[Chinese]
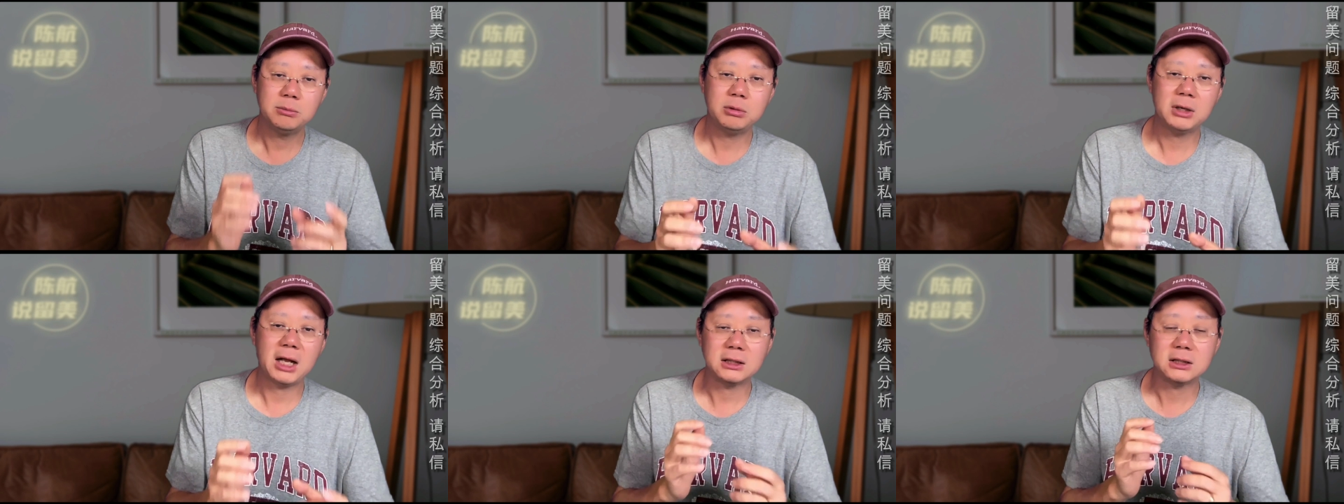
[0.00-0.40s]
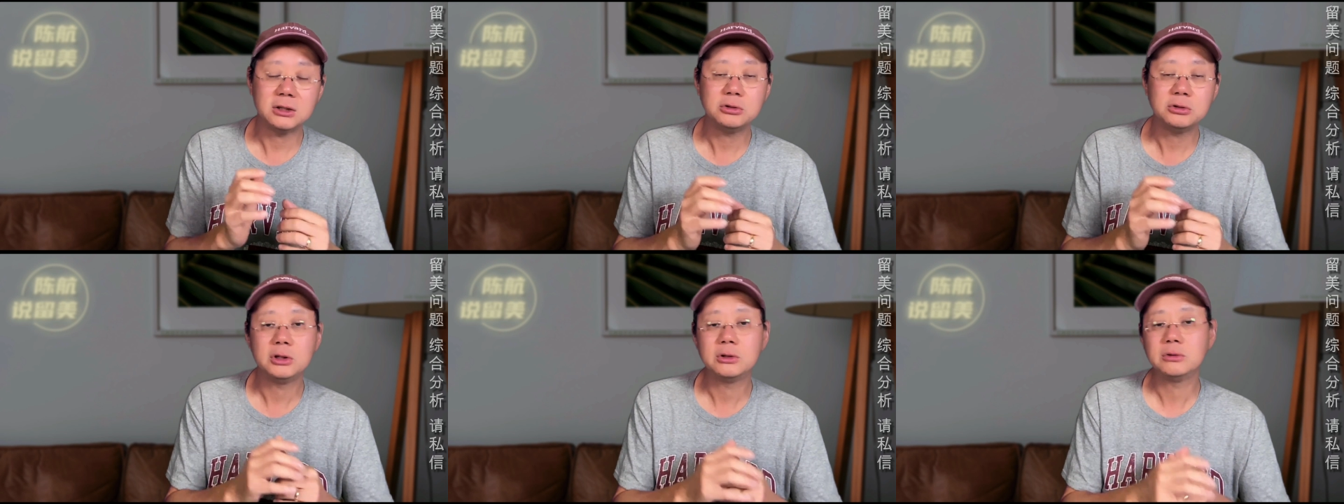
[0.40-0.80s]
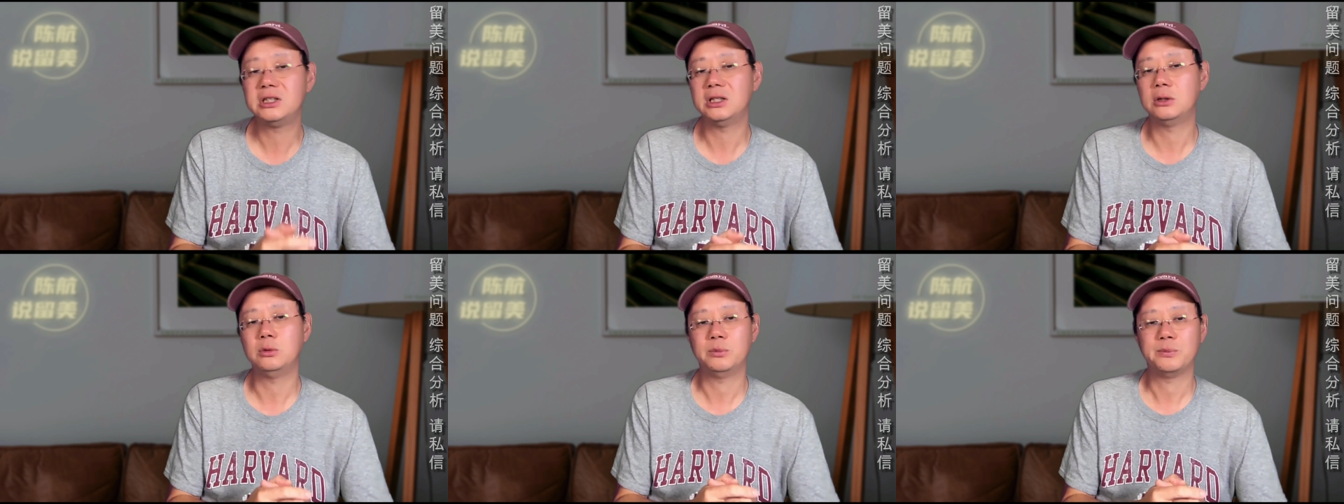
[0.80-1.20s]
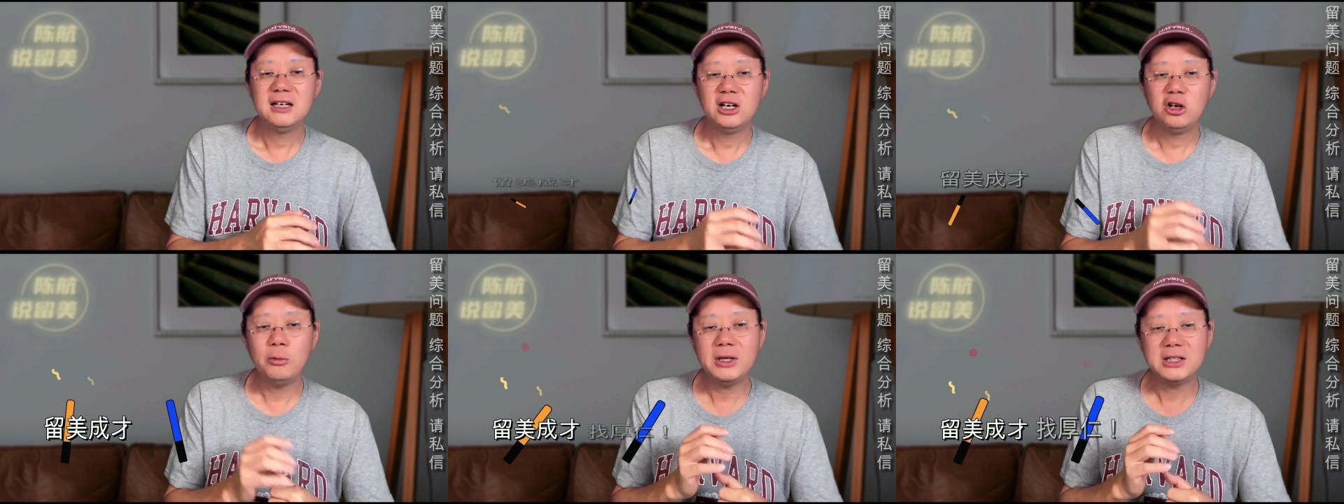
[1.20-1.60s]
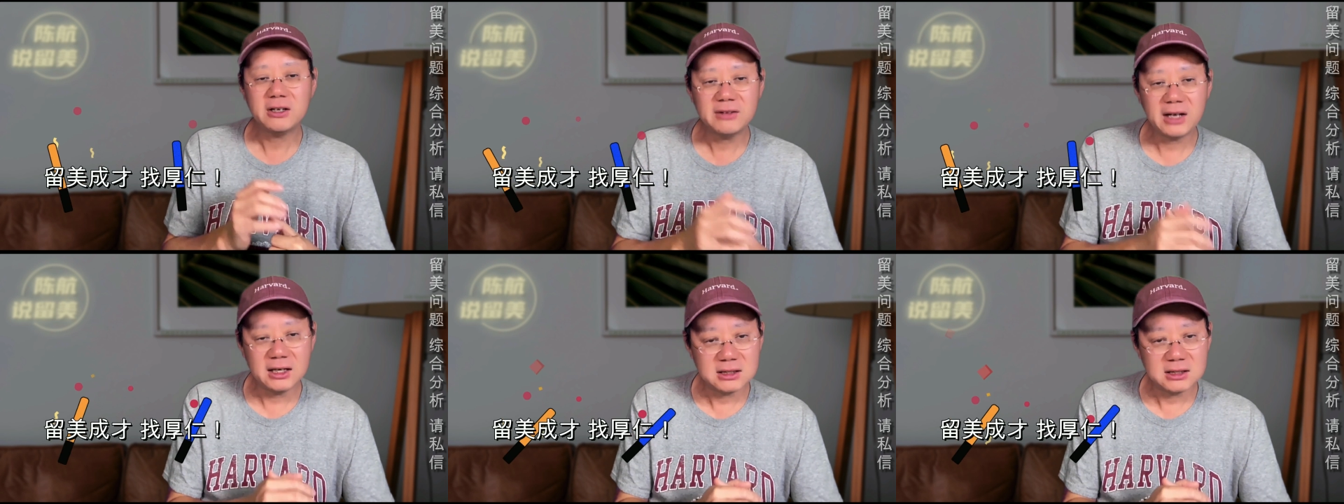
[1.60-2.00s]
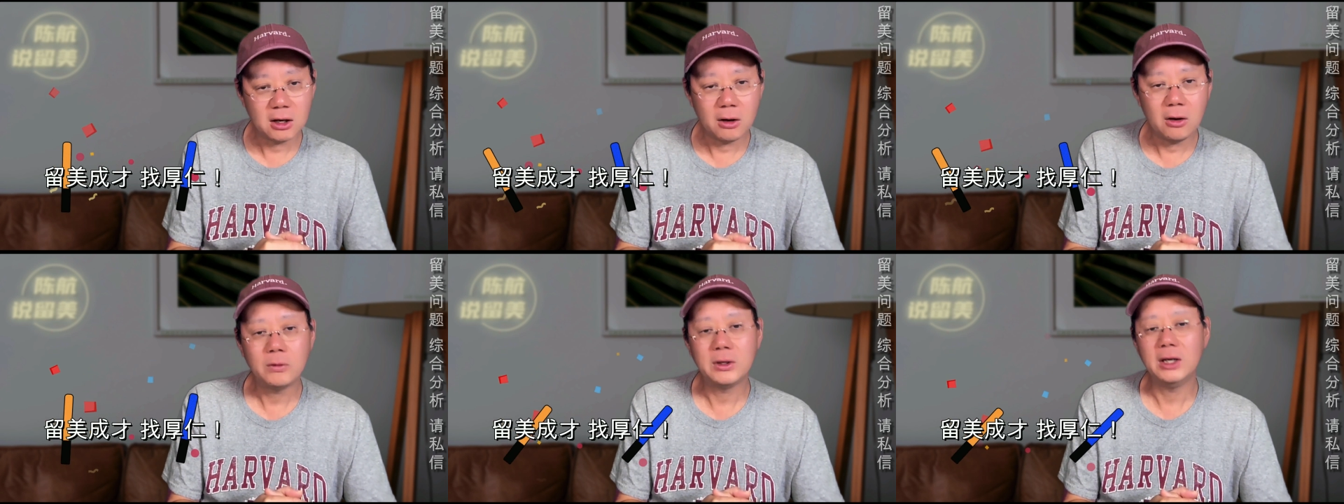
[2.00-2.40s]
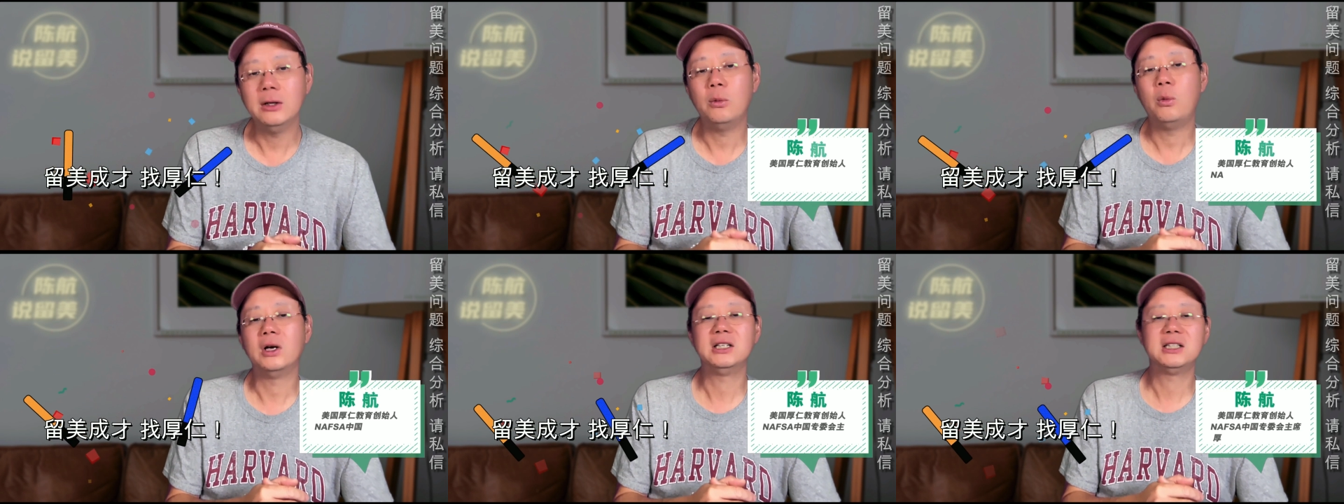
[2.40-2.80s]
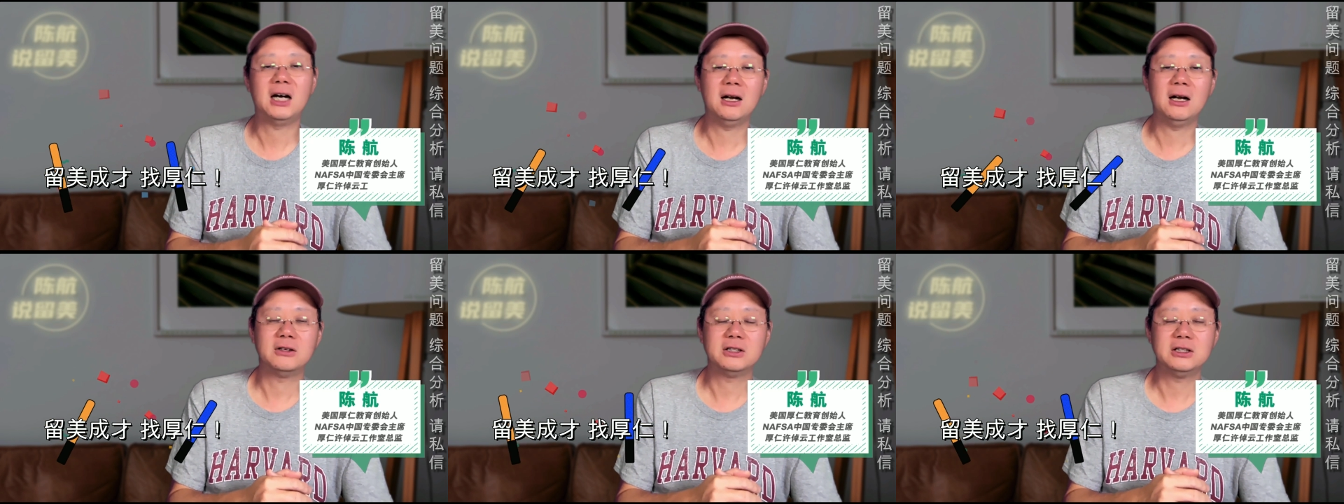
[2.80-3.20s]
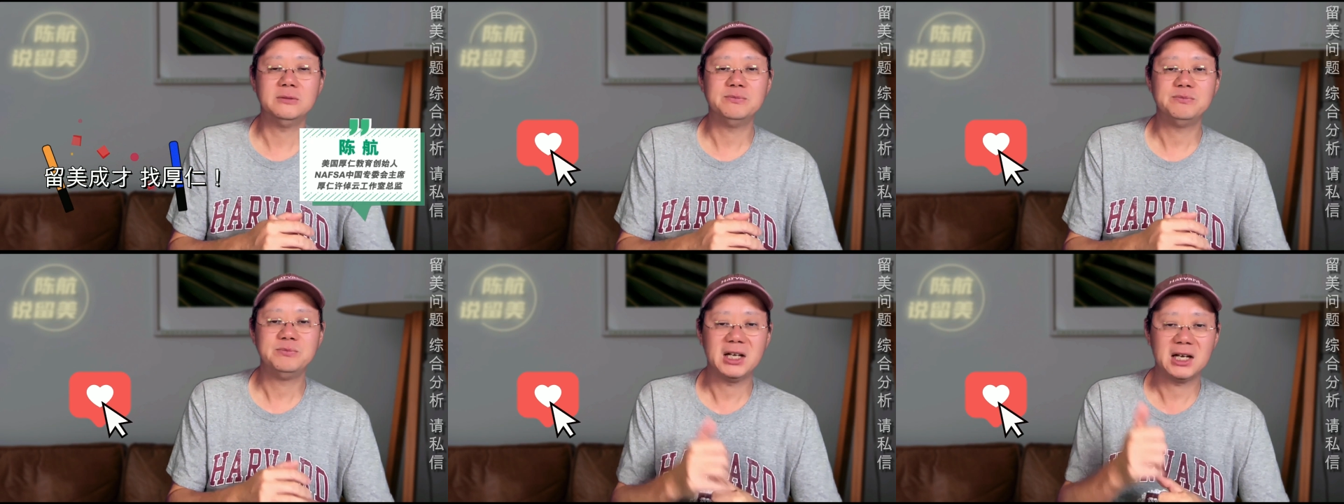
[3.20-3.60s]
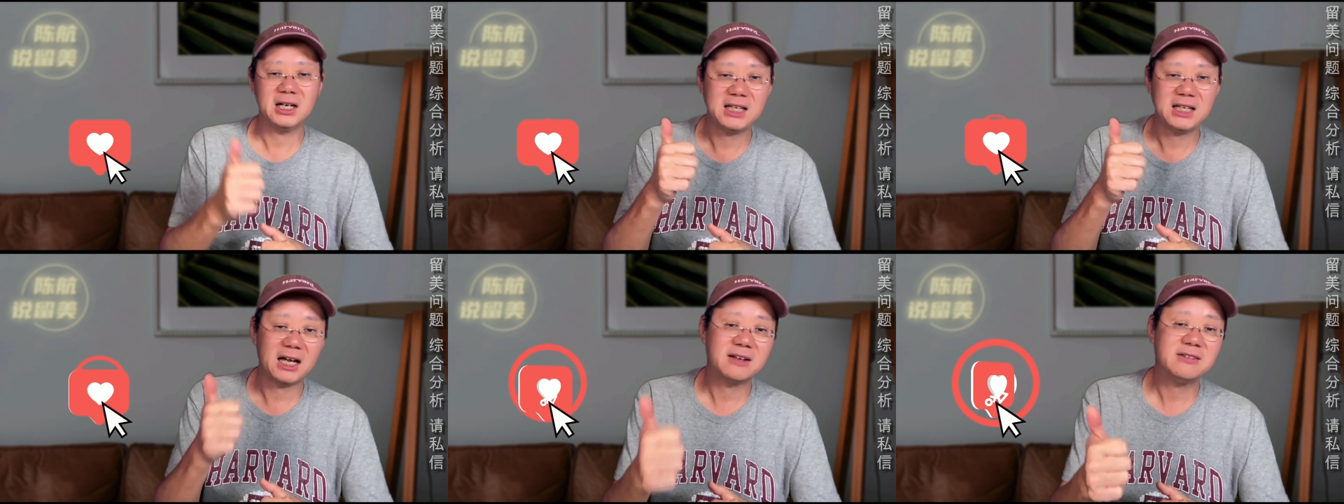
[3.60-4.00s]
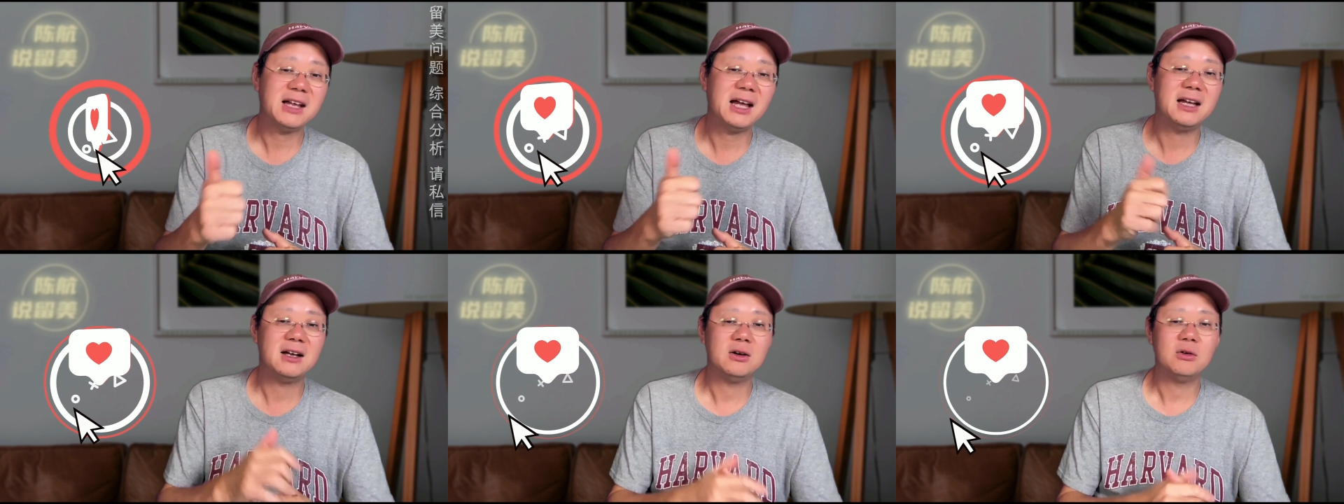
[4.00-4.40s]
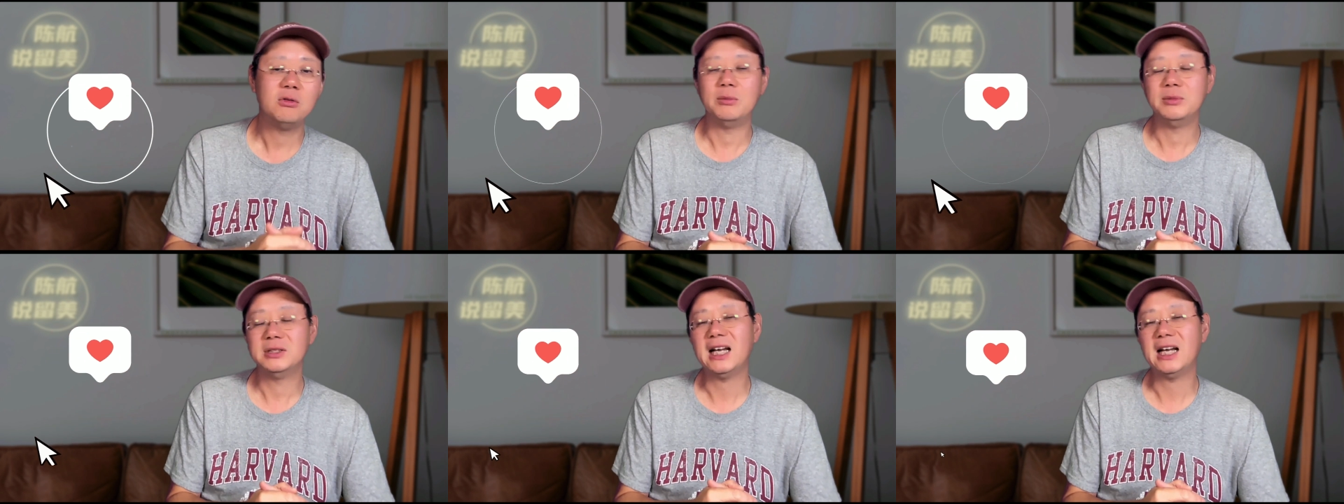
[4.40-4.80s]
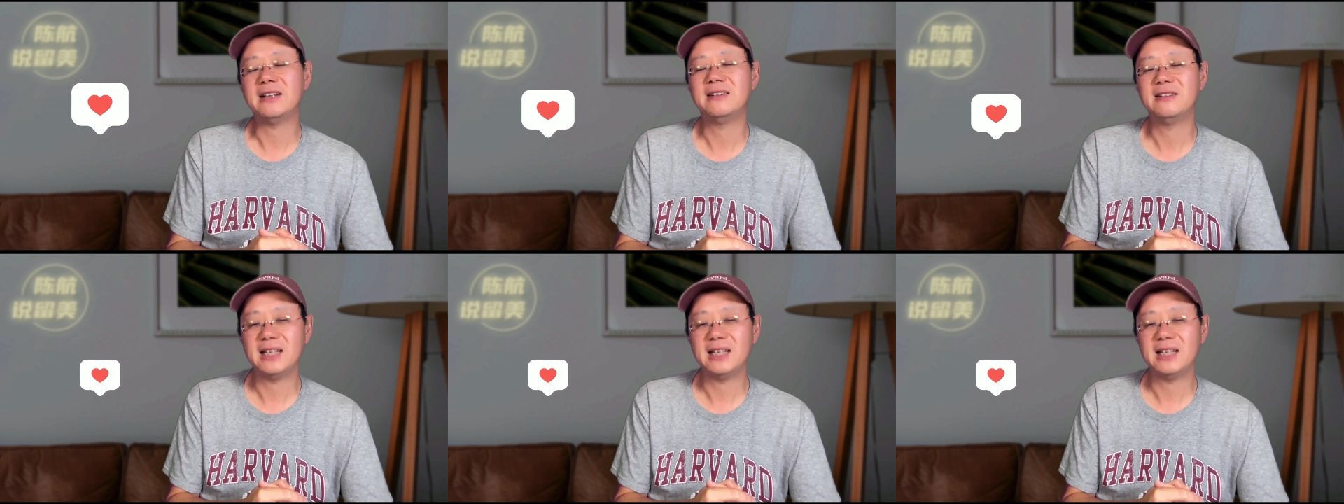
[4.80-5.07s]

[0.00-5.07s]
不良的学术记录，留美成才找后人。我是陈阳老师，您给点个赞，我们下次再